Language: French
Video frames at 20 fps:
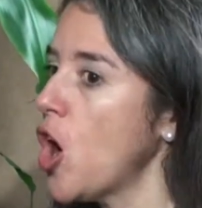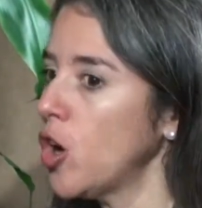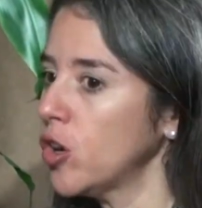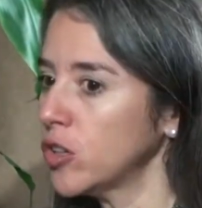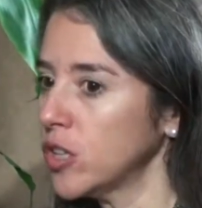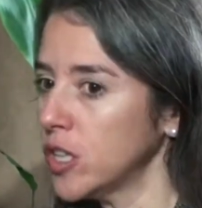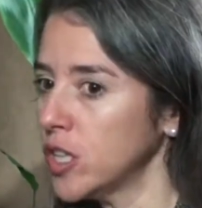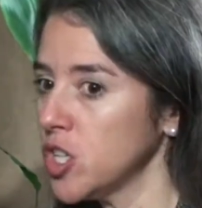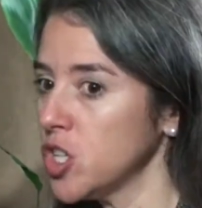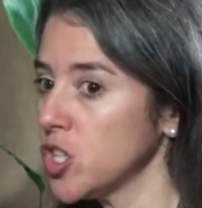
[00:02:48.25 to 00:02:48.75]

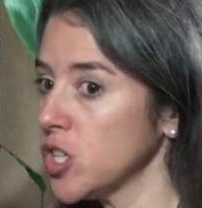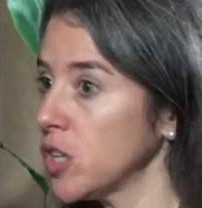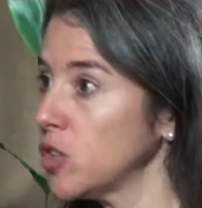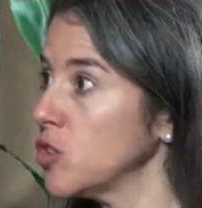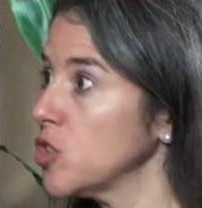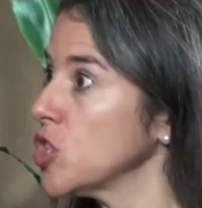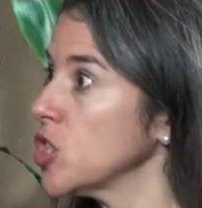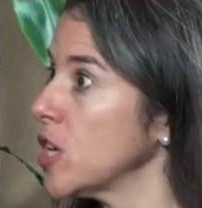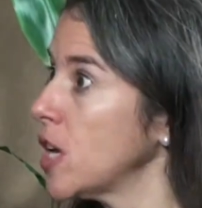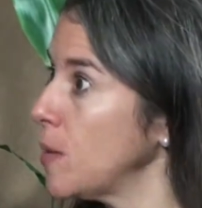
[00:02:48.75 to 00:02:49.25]
On a des gens
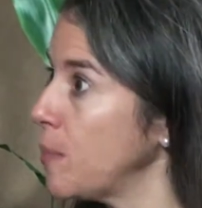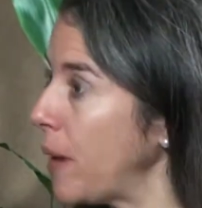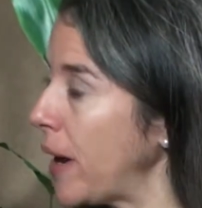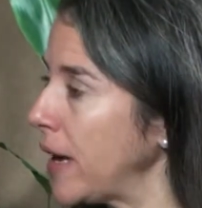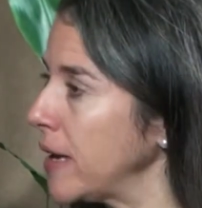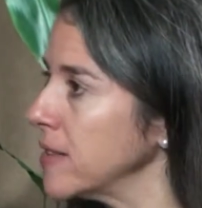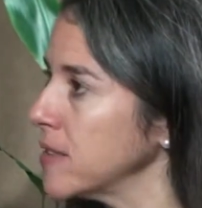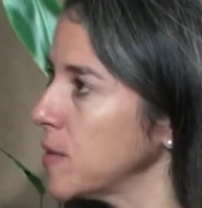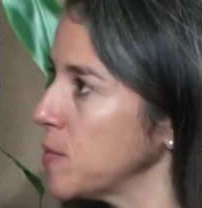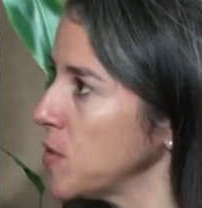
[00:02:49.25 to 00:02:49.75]
de Shell,
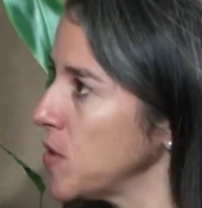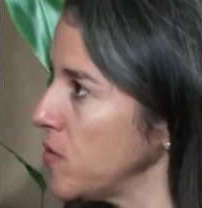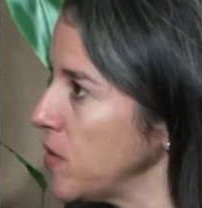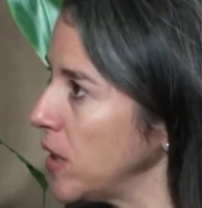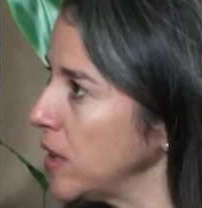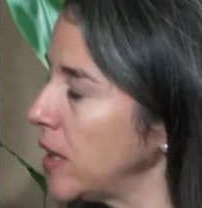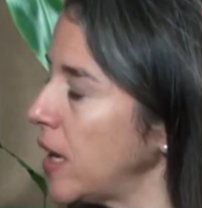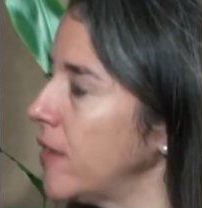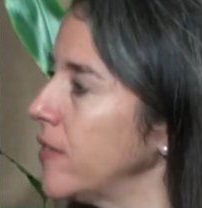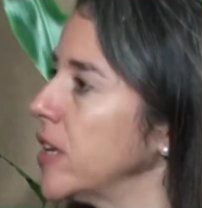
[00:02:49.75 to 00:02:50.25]
par exemple, qui
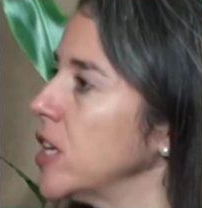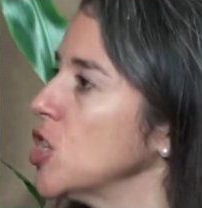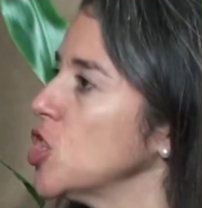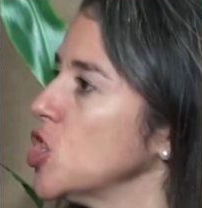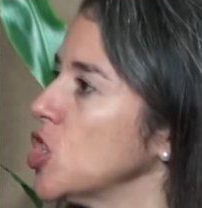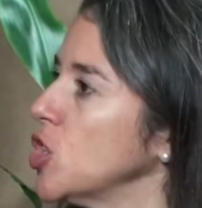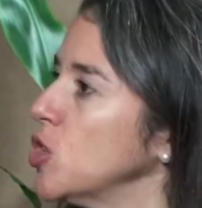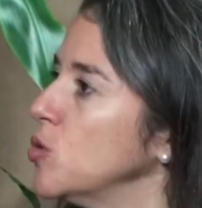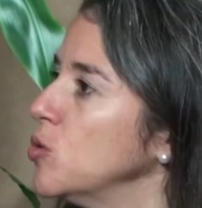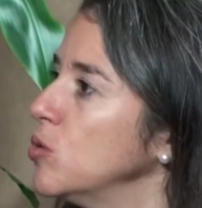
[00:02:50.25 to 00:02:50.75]
viennent travailler
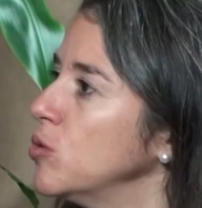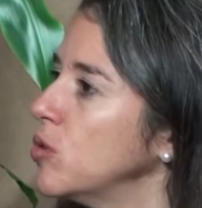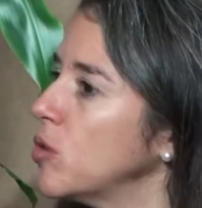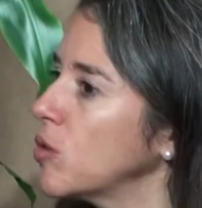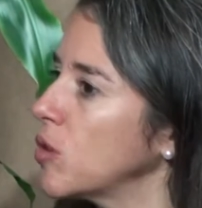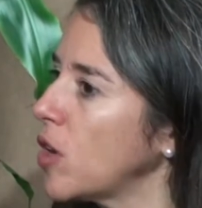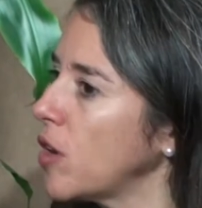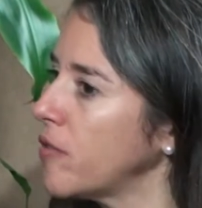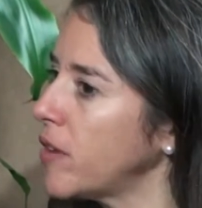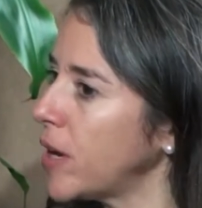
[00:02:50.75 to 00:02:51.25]
chez nous.
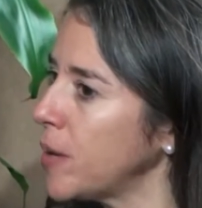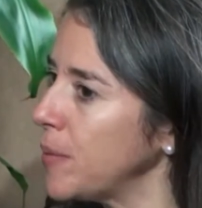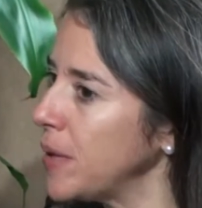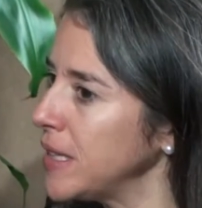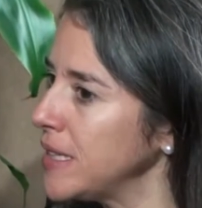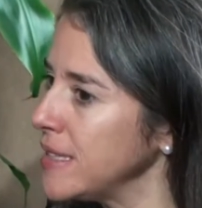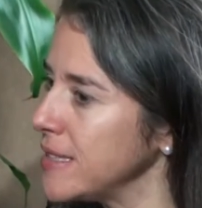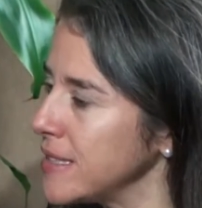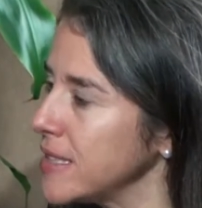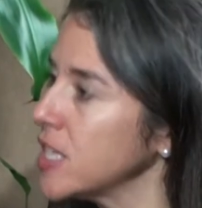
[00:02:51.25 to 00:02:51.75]
Donc, il y a
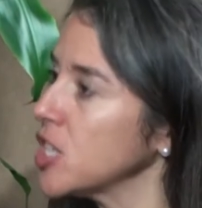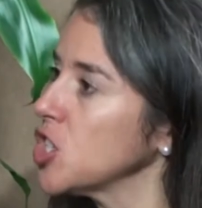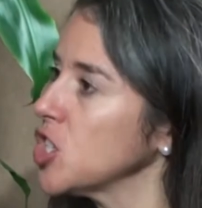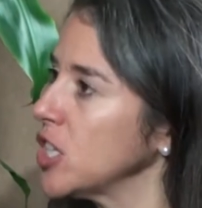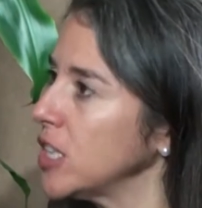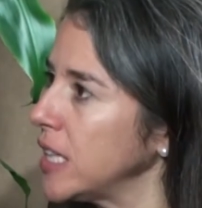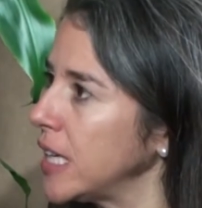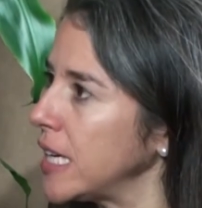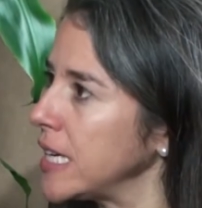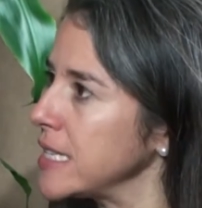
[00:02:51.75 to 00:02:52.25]
vraiment des
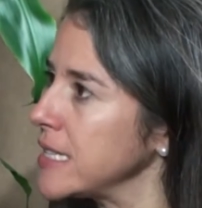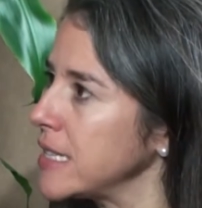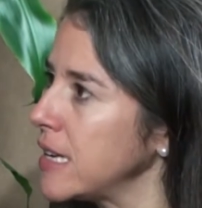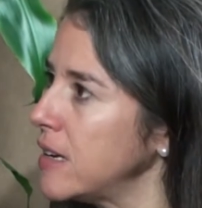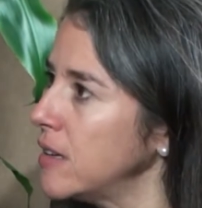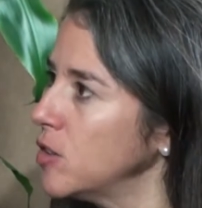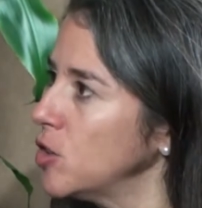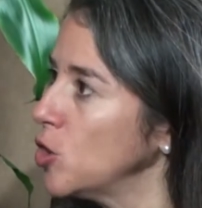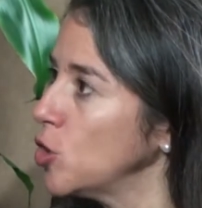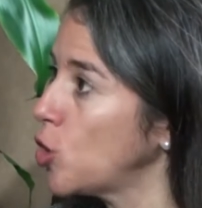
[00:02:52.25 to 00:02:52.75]
synergies
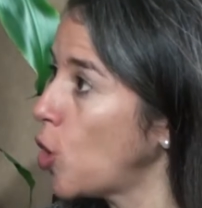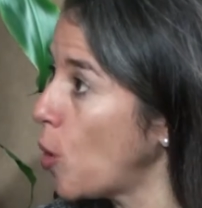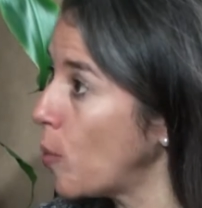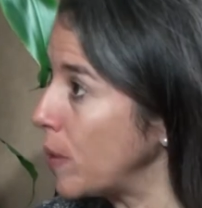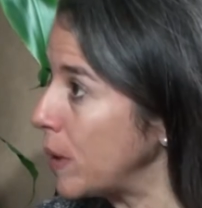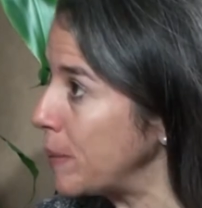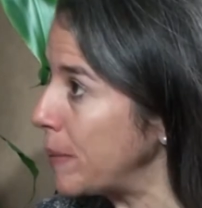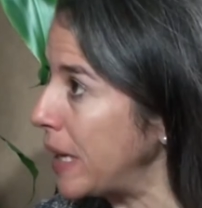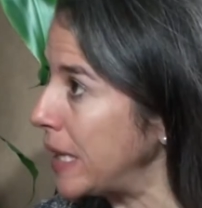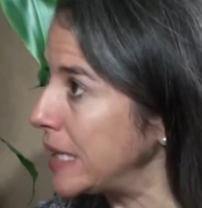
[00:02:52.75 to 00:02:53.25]
intéressantes. Il y a une
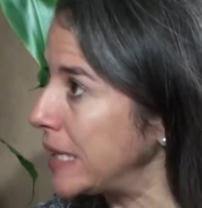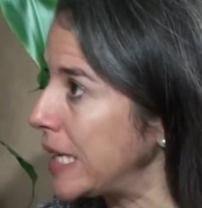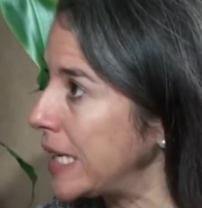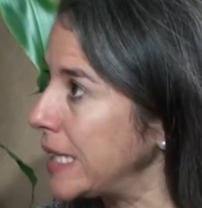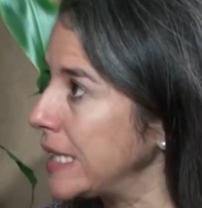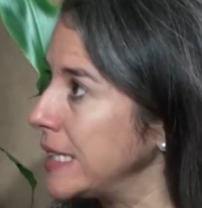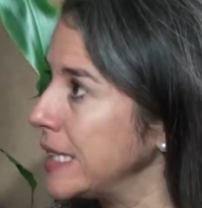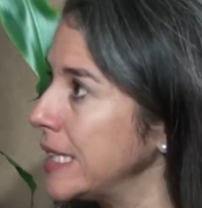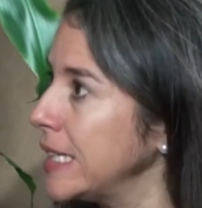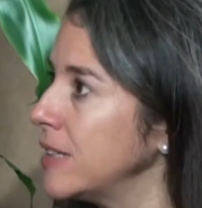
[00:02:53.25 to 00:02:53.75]

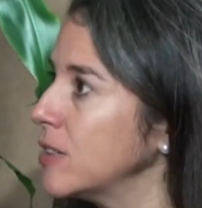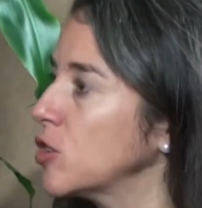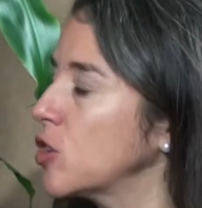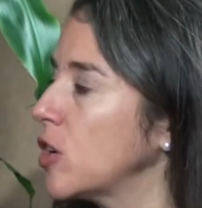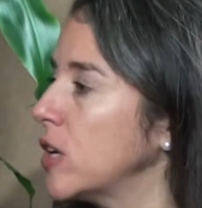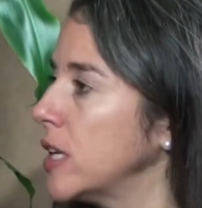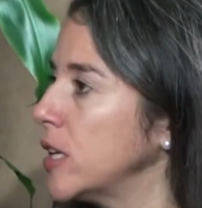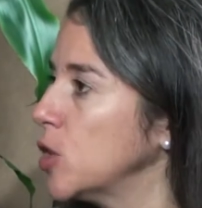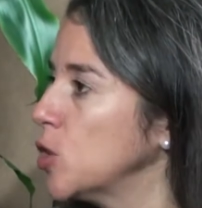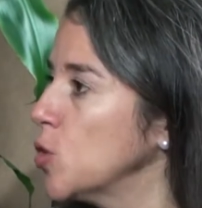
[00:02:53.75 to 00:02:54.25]
complémentarité
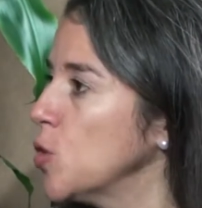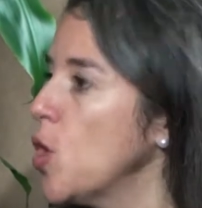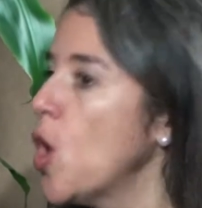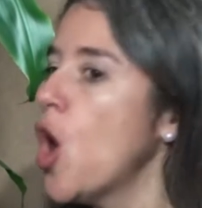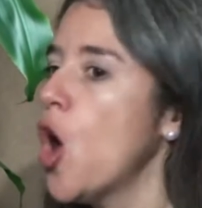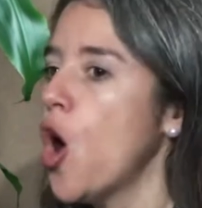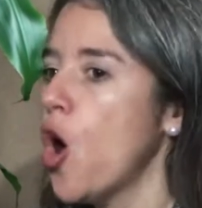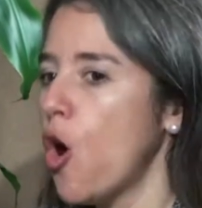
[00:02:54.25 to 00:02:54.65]
entre les deux.